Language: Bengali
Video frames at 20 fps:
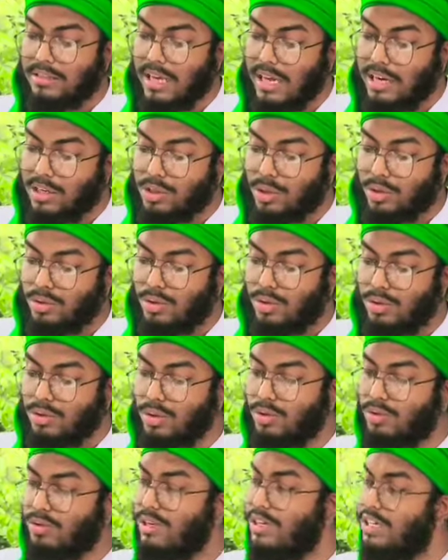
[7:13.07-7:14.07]
চারশত
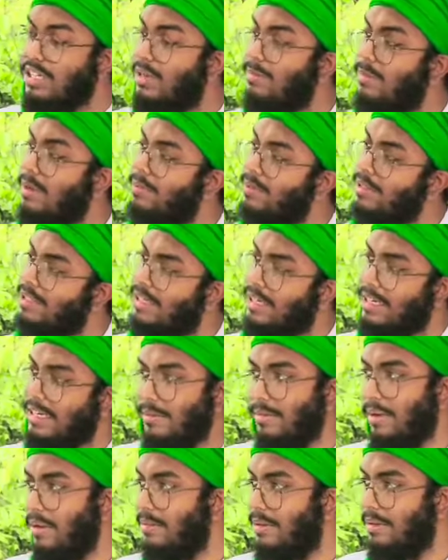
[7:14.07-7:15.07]
ছত্রিশ নম্বর পৃষ্ঠা
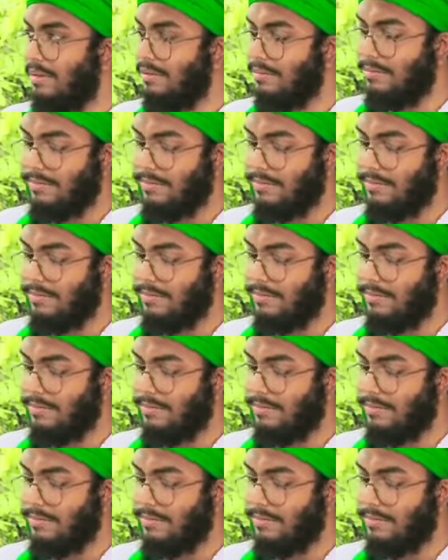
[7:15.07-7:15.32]
এটা পাবেন